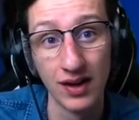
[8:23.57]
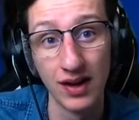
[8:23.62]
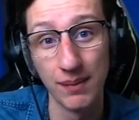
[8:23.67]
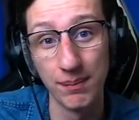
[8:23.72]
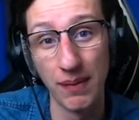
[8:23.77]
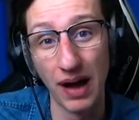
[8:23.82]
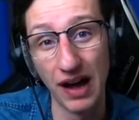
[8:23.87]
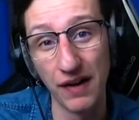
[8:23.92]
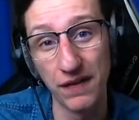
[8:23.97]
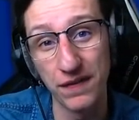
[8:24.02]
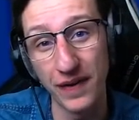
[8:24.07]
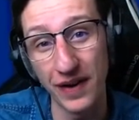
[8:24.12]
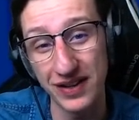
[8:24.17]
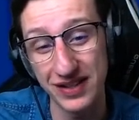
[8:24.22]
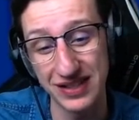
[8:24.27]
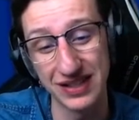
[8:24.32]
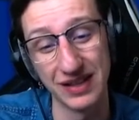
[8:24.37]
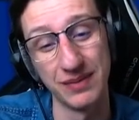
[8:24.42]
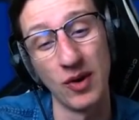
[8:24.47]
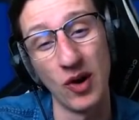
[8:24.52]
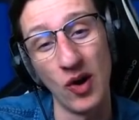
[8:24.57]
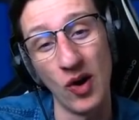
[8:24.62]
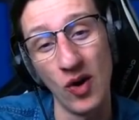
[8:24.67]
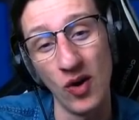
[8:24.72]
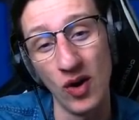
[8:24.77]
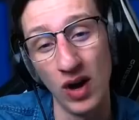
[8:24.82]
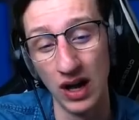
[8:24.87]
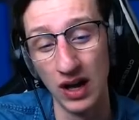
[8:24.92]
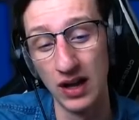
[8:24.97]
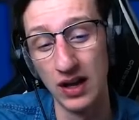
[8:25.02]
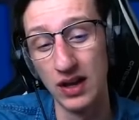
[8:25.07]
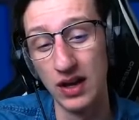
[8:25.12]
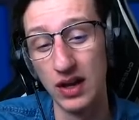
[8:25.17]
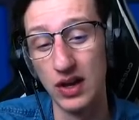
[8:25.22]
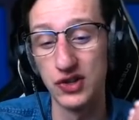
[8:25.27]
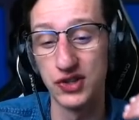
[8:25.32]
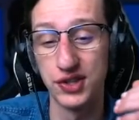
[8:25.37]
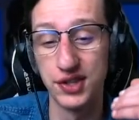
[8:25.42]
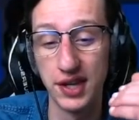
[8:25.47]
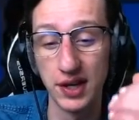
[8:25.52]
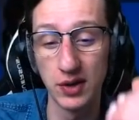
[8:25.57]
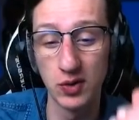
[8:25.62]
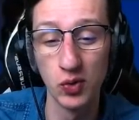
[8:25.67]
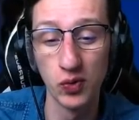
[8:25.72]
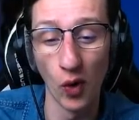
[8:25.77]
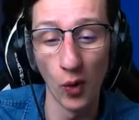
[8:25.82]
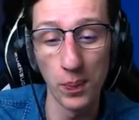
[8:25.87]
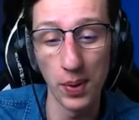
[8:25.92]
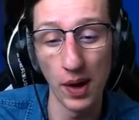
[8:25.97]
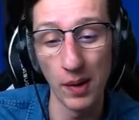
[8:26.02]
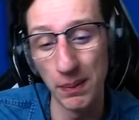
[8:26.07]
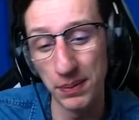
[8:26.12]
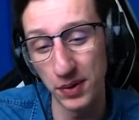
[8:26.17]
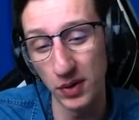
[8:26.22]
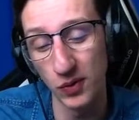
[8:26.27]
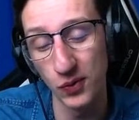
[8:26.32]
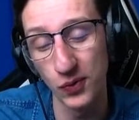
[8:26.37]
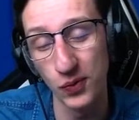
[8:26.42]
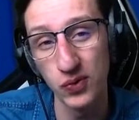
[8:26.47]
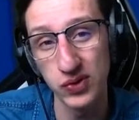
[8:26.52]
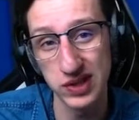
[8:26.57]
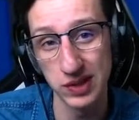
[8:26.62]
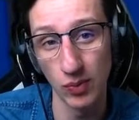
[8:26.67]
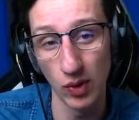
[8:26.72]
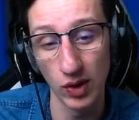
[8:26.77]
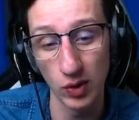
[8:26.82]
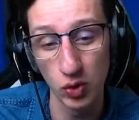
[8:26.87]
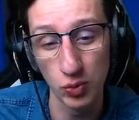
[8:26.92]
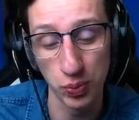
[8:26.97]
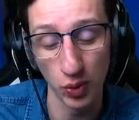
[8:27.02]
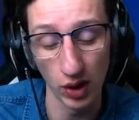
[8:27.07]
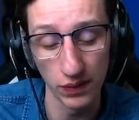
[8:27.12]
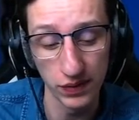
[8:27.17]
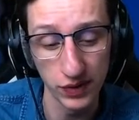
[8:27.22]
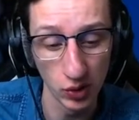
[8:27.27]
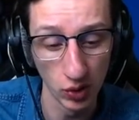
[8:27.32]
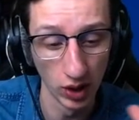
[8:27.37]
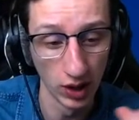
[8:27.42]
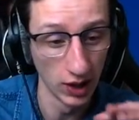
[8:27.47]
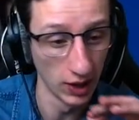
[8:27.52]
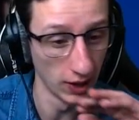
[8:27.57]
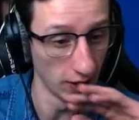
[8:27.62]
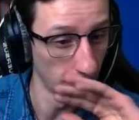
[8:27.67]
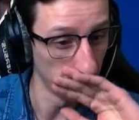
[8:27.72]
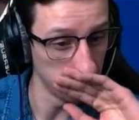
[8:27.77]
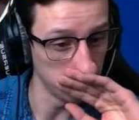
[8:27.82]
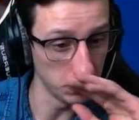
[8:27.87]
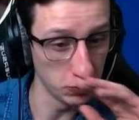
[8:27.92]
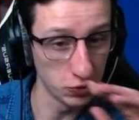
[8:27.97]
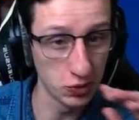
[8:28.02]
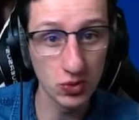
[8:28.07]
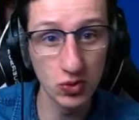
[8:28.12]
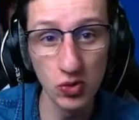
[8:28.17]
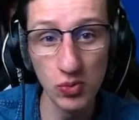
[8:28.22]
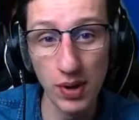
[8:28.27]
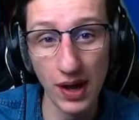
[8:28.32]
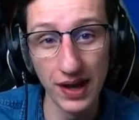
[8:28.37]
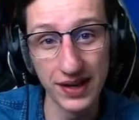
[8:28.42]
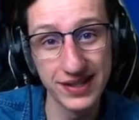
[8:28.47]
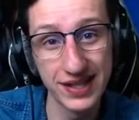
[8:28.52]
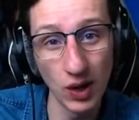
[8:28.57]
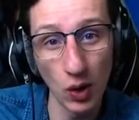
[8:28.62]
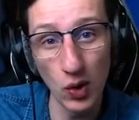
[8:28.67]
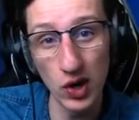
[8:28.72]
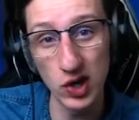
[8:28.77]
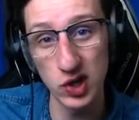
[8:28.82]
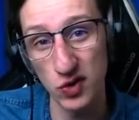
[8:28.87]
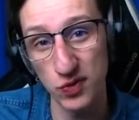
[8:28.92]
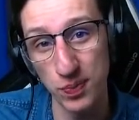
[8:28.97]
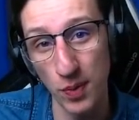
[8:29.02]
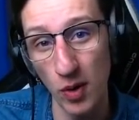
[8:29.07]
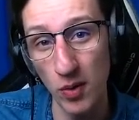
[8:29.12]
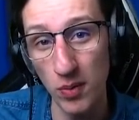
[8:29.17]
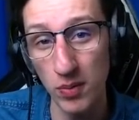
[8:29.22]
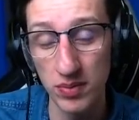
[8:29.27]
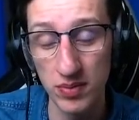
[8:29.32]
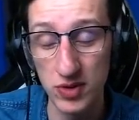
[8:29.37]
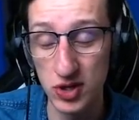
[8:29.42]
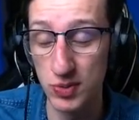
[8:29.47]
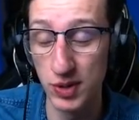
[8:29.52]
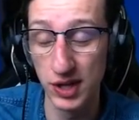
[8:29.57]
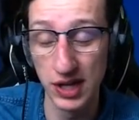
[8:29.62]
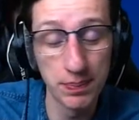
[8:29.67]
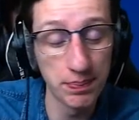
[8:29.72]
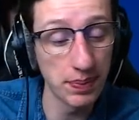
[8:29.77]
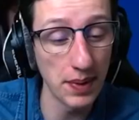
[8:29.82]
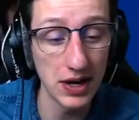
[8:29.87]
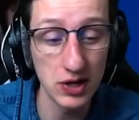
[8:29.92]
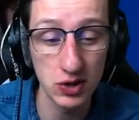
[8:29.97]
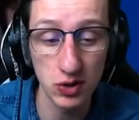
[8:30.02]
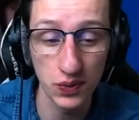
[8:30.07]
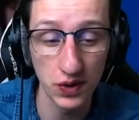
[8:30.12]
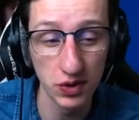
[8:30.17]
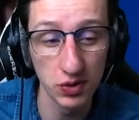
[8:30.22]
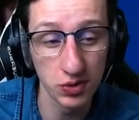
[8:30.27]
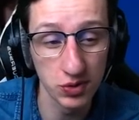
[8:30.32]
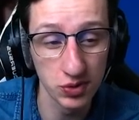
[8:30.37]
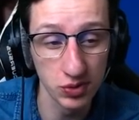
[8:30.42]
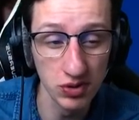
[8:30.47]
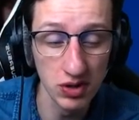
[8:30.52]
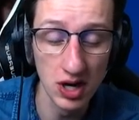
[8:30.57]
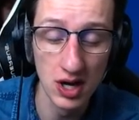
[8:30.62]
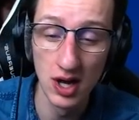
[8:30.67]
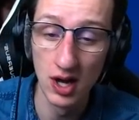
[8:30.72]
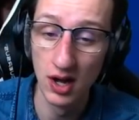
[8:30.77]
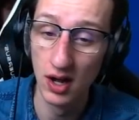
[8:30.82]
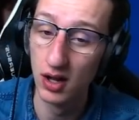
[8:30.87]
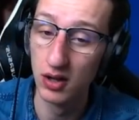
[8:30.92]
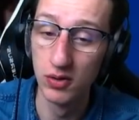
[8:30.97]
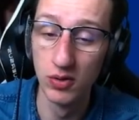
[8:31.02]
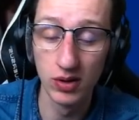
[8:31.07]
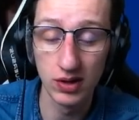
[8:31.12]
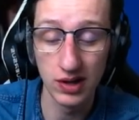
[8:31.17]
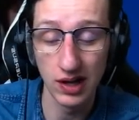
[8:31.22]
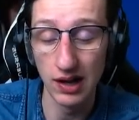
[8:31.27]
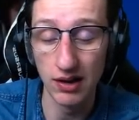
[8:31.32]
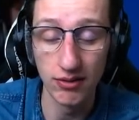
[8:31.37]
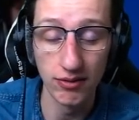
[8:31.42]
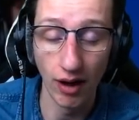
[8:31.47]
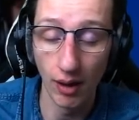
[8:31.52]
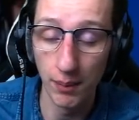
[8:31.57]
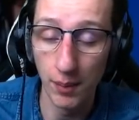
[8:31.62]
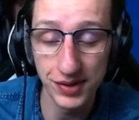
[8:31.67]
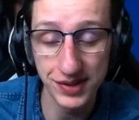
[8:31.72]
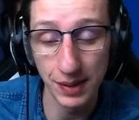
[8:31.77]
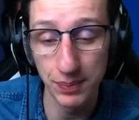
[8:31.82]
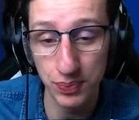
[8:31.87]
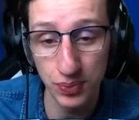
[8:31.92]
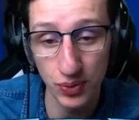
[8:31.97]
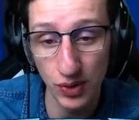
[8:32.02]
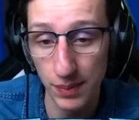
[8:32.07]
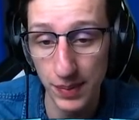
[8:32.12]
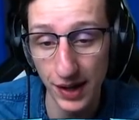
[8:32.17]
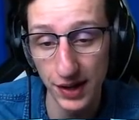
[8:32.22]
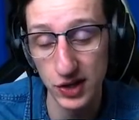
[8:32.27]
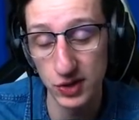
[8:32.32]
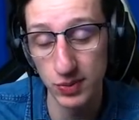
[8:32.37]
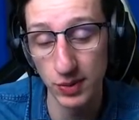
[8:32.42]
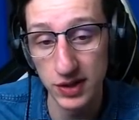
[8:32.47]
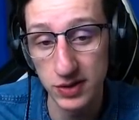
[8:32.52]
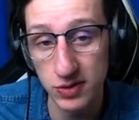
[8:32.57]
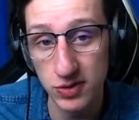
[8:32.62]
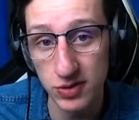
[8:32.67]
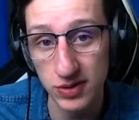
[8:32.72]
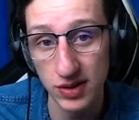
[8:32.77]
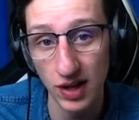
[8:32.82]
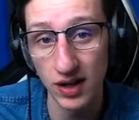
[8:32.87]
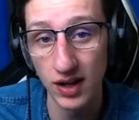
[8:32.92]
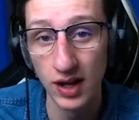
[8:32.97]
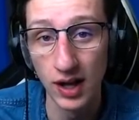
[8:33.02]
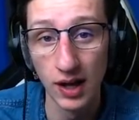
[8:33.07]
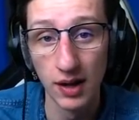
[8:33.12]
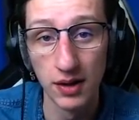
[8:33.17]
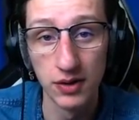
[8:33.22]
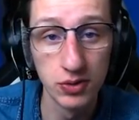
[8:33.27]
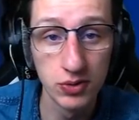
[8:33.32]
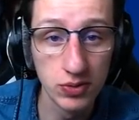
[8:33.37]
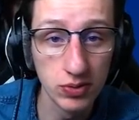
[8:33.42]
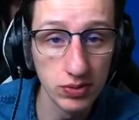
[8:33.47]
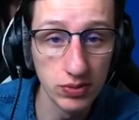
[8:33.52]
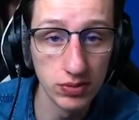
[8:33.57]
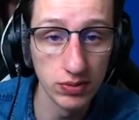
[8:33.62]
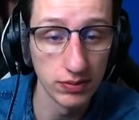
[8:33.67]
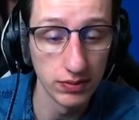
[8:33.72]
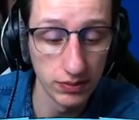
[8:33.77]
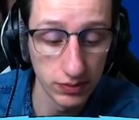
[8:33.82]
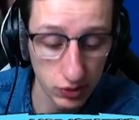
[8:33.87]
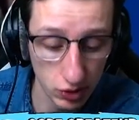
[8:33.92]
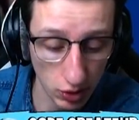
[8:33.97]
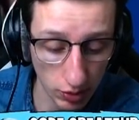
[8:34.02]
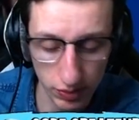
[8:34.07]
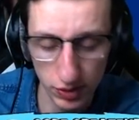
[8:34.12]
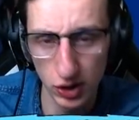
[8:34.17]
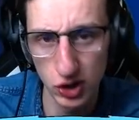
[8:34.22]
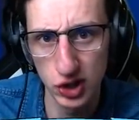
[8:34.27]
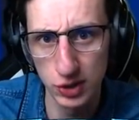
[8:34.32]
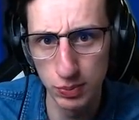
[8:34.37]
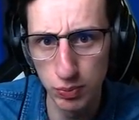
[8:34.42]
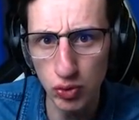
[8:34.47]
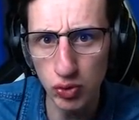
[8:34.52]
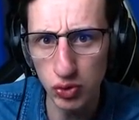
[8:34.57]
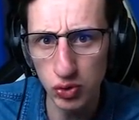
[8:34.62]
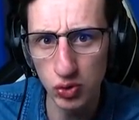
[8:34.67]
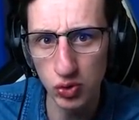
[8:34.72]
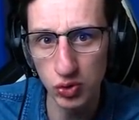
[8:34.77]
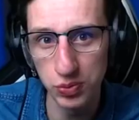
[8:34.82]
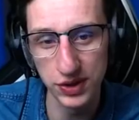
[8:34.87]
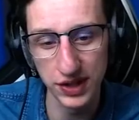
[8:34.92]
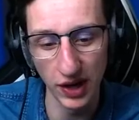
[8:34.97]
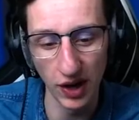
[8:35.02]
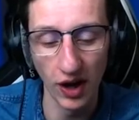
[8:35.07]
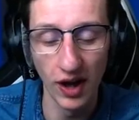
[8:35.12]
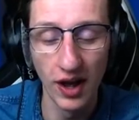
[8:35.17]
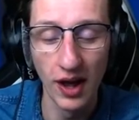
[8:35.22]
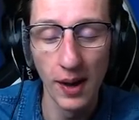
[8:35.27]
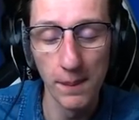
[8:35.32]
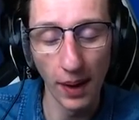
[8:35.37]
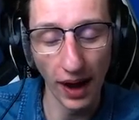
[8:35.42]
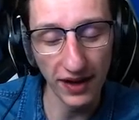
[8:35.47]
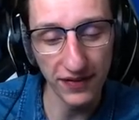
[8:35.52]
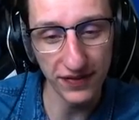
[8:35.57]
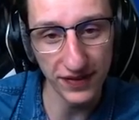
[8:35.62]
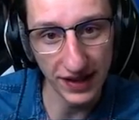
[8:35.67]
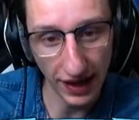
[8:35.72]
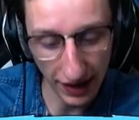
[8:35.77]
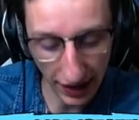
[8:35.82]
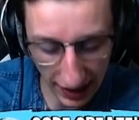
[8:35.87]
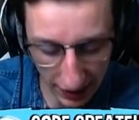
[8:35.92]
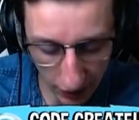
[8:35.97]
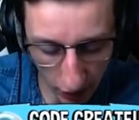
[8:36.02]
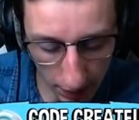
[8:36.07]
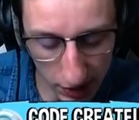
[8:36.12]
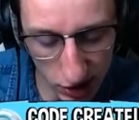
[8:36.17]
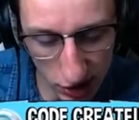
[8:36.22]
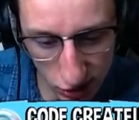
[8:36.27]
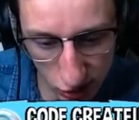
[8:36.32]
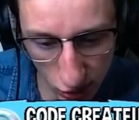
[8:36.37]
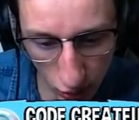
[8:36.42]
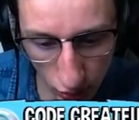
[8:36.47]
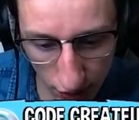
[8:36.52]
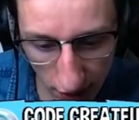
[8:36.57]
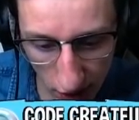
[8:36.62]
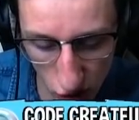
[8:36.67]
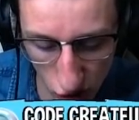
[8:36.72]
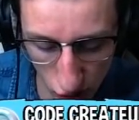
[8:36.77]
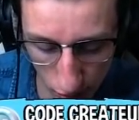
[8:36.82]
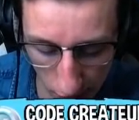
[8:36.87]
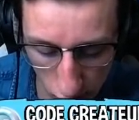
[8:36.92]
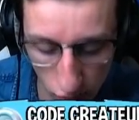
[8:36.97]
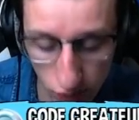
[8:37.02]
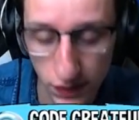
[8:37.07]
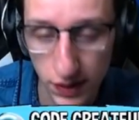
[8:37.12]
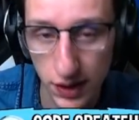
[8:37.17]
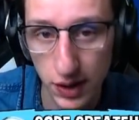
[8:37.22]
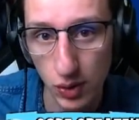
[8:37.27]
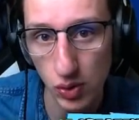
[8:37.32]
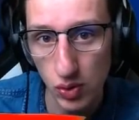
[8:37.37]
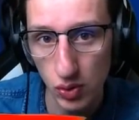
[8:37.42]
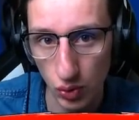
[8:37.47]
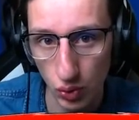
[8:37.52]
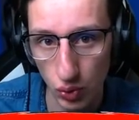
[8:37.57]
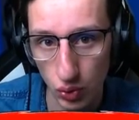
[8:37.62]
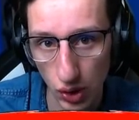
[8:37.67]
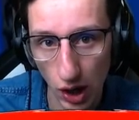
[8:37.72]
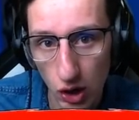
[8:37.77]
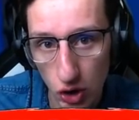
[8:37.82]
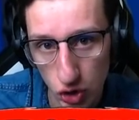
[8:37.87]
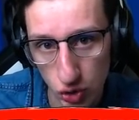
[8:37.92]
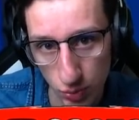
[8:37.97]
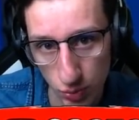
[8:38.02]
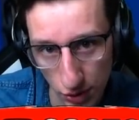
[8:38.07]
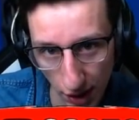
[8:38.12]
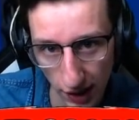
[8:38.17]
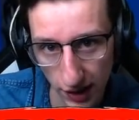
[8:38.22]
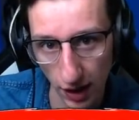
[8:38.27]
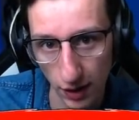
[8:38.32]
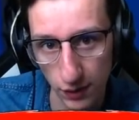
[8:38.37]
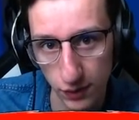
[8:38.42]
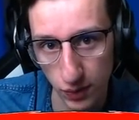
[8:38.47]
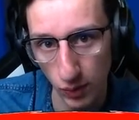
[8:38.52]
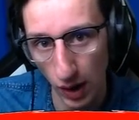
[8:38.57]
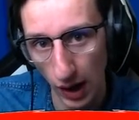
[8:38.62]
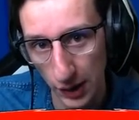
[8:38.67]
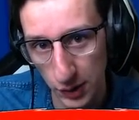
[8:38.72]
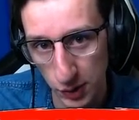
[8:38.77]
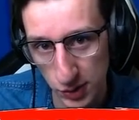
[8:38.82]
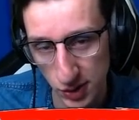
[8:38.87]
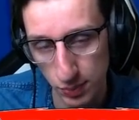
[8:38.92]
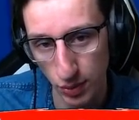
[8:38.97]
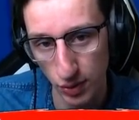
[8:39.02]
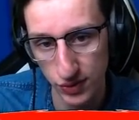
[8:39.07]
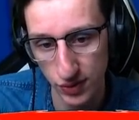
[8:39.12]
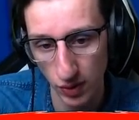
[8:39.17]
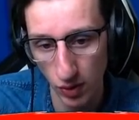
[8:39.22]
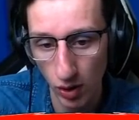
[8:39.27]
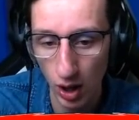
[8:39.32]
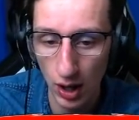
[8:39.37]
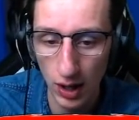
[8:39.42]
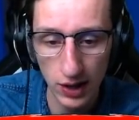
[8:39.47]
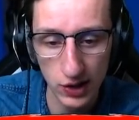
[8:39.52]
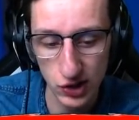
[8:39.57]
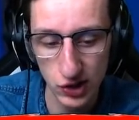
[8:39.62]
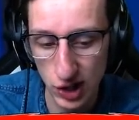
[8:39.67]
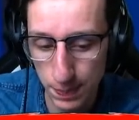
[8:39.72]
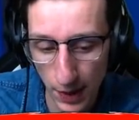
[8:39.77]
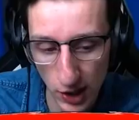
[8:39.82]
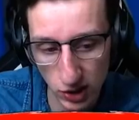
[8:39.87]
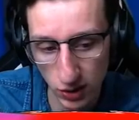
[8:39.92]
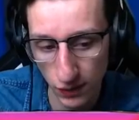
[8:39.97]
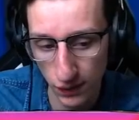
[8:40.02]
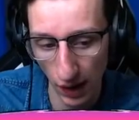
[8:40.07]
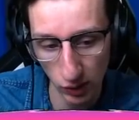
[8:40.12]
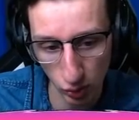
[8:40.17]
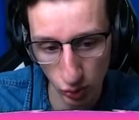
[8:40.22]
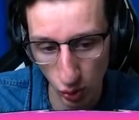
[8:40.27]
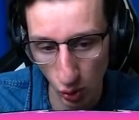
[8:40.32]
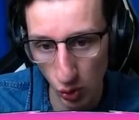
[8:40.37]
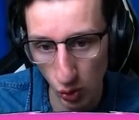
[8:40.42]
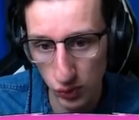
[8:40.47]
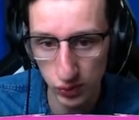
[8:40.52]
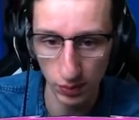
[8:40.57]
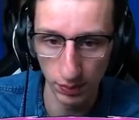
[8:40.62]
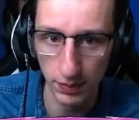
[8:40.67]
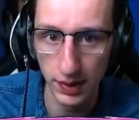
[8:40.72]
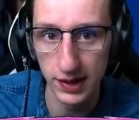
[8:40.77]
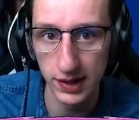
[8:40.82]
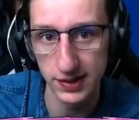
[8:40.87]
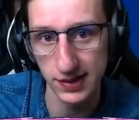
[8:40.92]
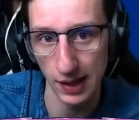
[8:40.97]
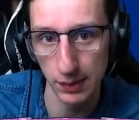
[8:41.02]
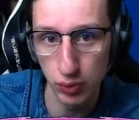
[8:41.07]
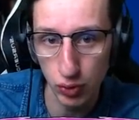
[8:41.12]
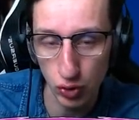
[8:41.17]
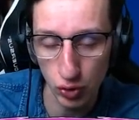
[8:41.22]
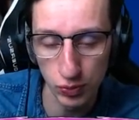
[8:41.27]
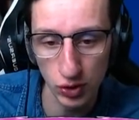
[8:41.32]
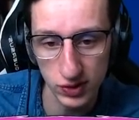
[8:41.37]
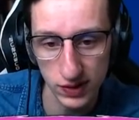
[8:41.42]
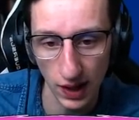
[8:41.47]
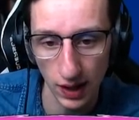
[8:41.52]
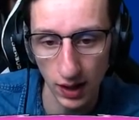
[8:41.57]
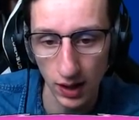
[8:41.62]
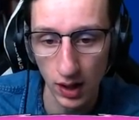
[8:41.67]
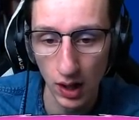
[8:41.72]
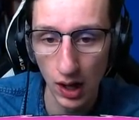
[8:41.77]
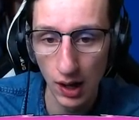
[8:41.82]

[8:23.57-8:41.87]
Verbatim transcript: bah forcément, je découvre pas en même temps que vous, c'est moins cool pour la vidéo. Du coup, bah, zéro échauffement. Je m'étais pas échauffé du tout. Donc, vraiment, ça pue la merde et je m'en excuse. Hein. Du coup, j'ai je dis beaucoup du coup depuis tout à l'heure. Bref, allez voir ma chaîne secondaire. Je vais mettre une vidéo où là, je me traîne à fond à 200%. Je dis pas que je vais faire un truc de ouf, mais ça sera beaucoup mieux que ça.